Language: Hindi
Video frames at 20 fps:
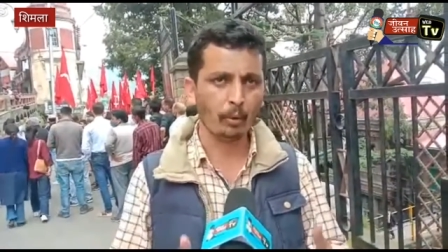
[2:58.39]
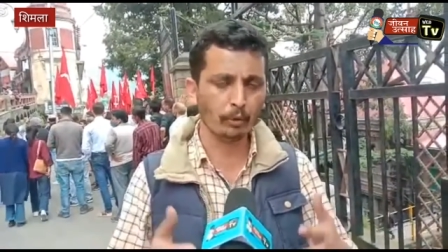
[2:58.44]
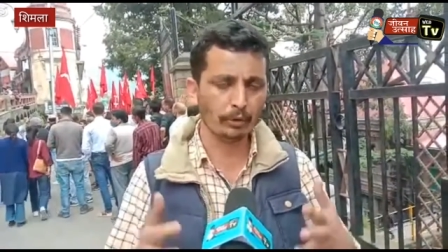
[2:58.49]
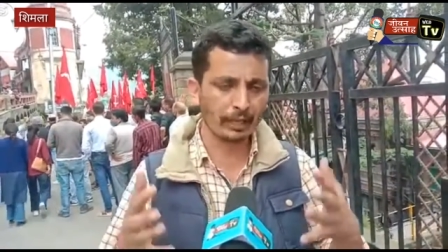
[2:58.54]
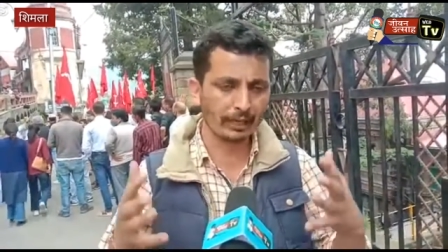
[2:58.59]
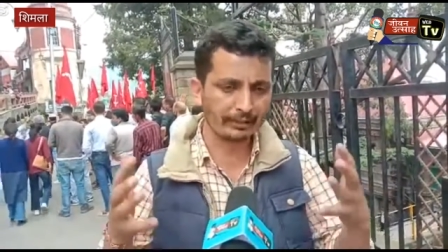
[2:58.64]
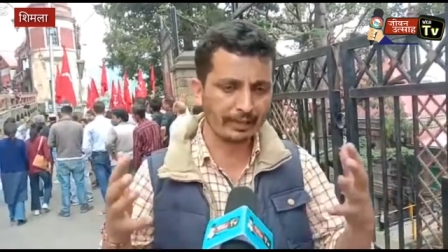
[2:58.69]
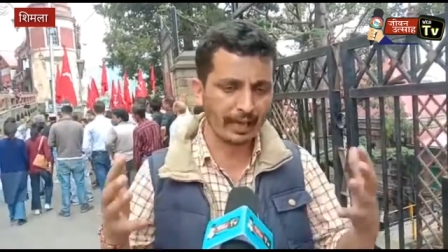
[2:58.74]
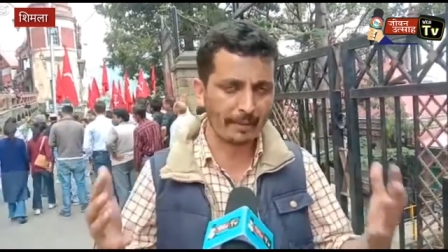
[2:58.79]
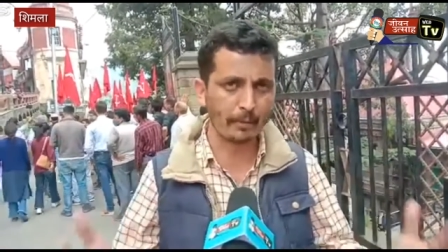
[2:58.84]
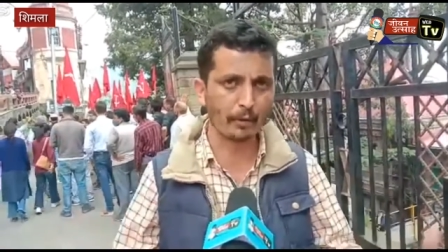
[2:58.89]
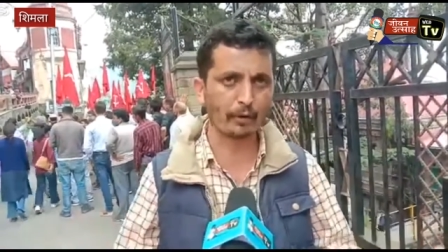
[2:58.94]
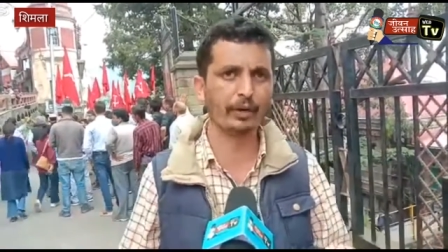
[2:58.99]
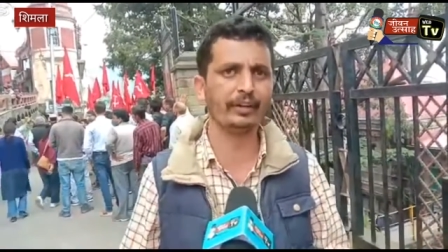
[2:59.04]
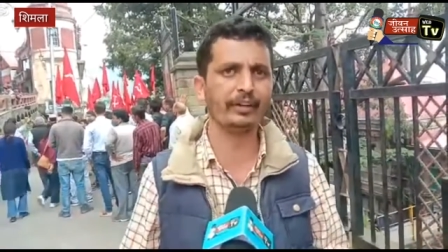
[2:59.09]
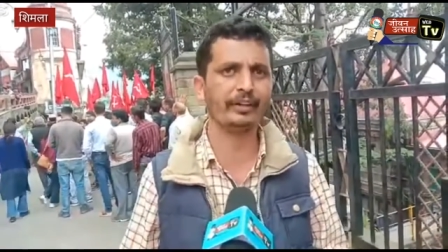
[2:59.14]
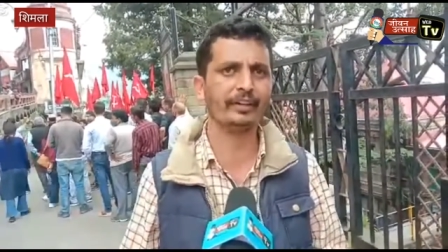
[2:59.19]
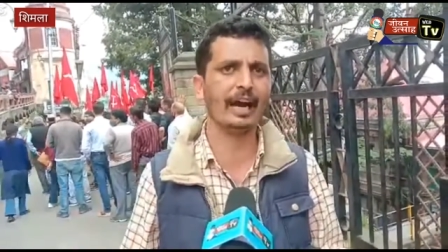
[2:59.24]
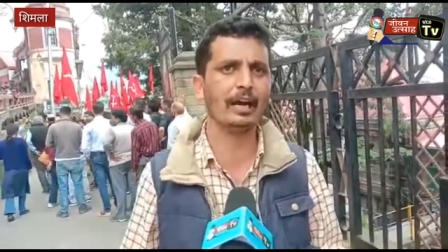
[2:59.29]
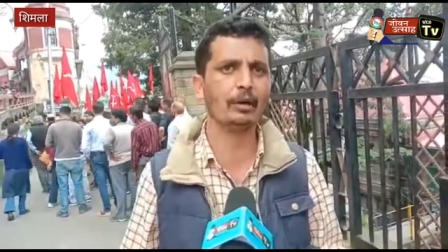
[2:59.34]
उनके
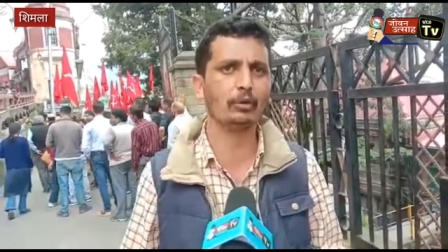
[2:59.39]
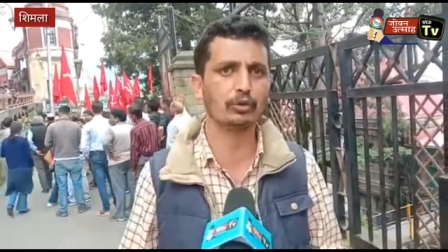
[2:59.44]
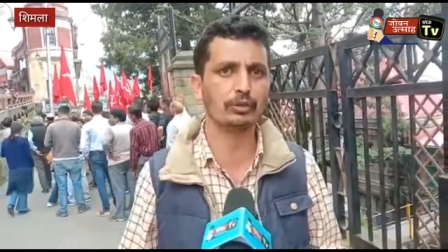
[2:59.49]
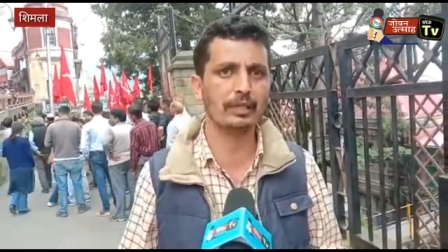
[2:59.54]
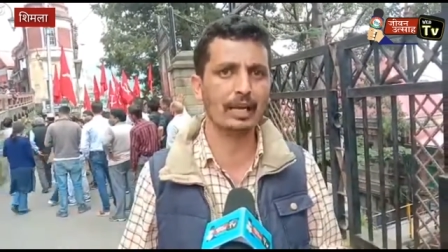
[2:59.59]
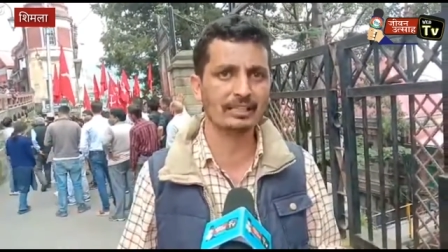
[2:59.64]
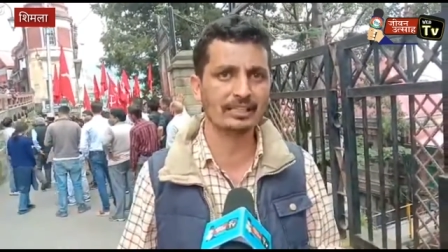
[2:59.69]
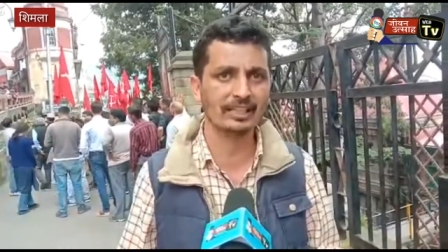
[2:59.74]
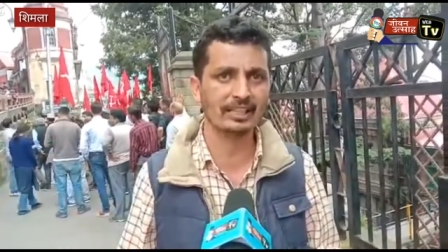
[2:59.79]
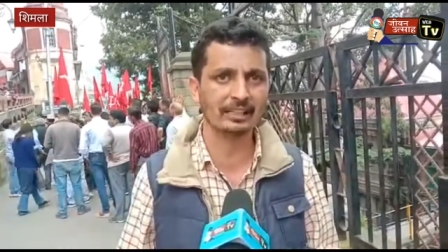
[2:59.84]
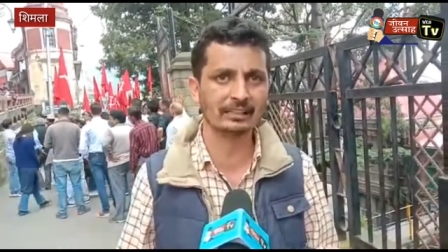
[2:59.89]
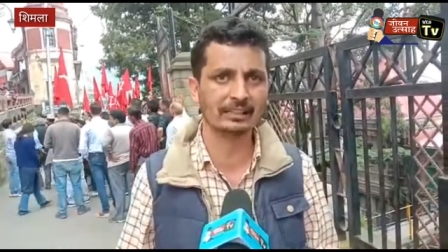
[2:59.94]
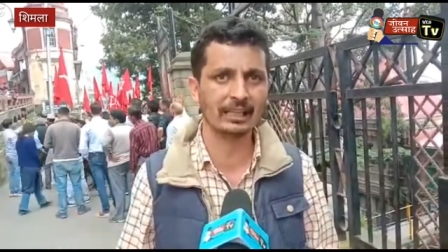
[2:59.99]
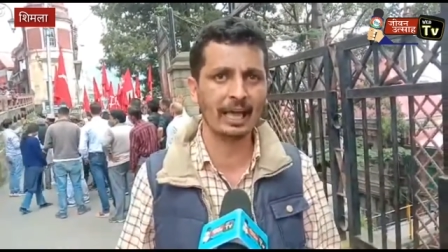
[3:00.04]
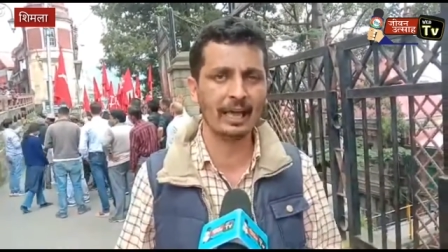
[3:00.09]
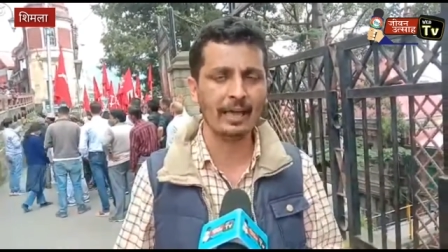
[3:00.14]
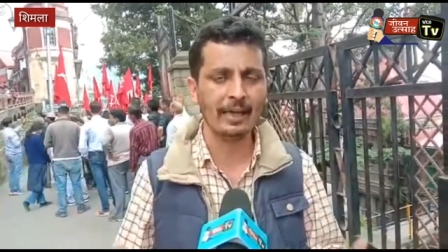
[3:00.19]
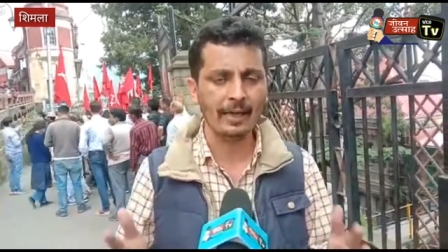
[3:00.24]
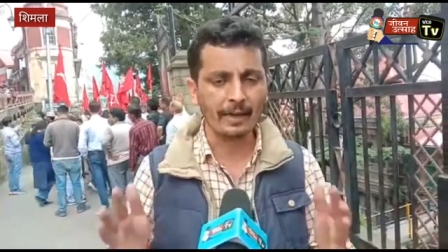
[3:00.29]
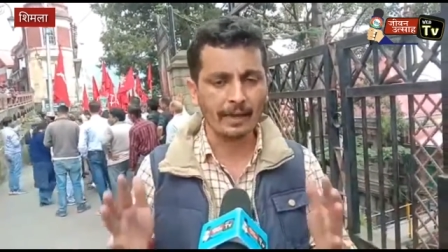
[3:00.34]
डेमोक्रेटिक राइट को स्नैच किया
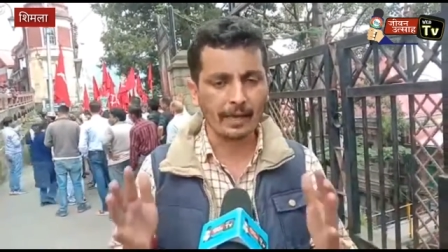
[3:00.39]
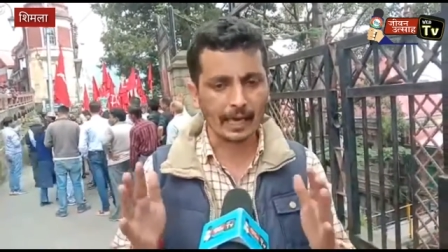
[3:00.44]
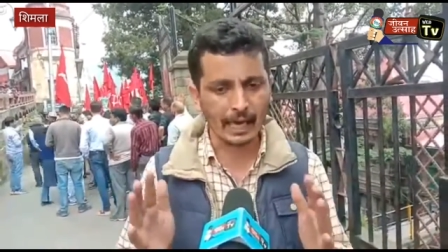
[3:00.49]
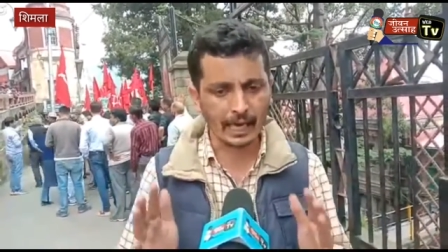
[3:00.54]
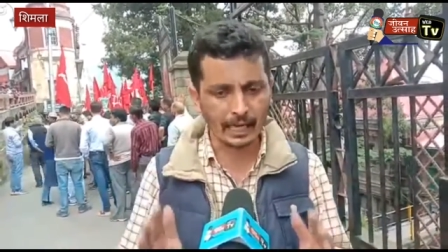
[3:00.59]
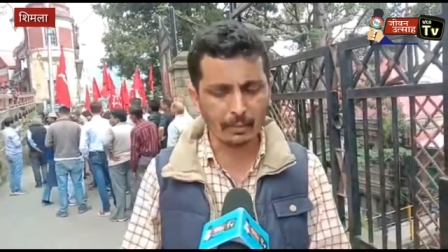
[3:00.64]
जाता है